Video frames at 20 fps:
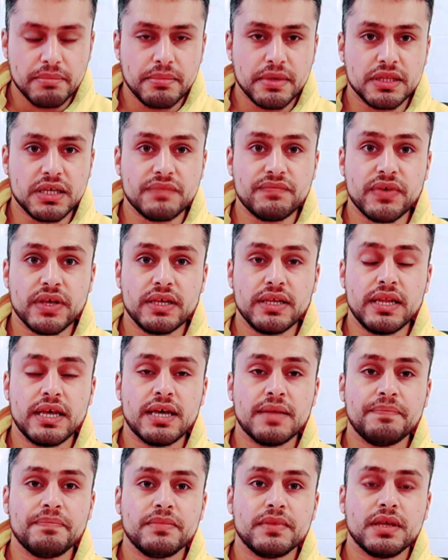بالاضافه
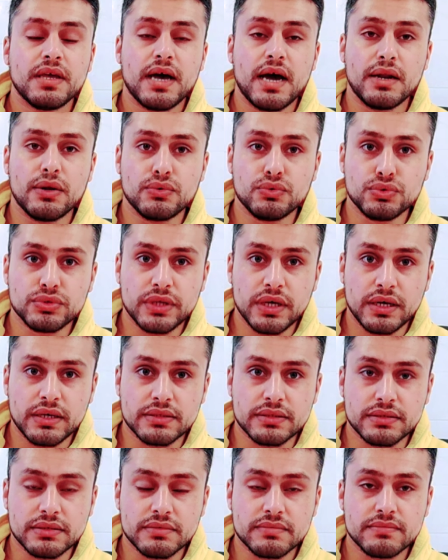الى
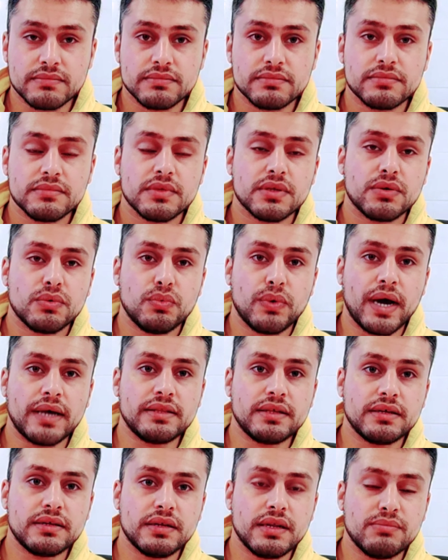القضاة
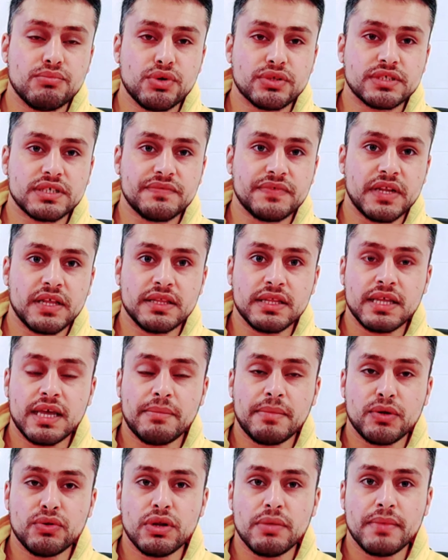وايضا الموظفين الذين
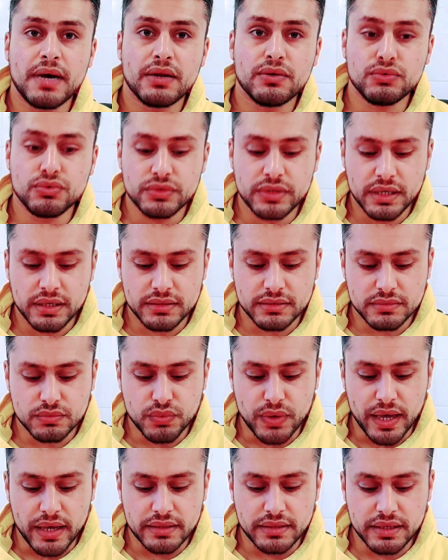يعملون مع القضاة
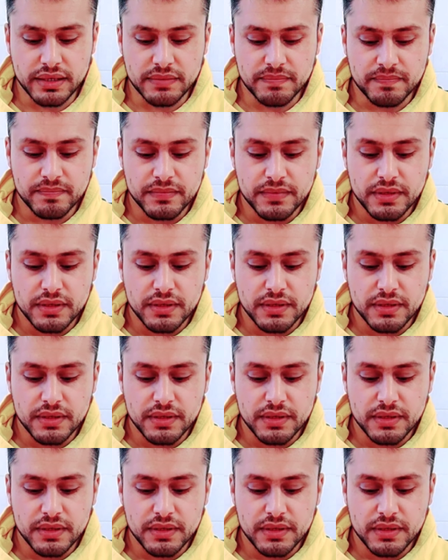وايضا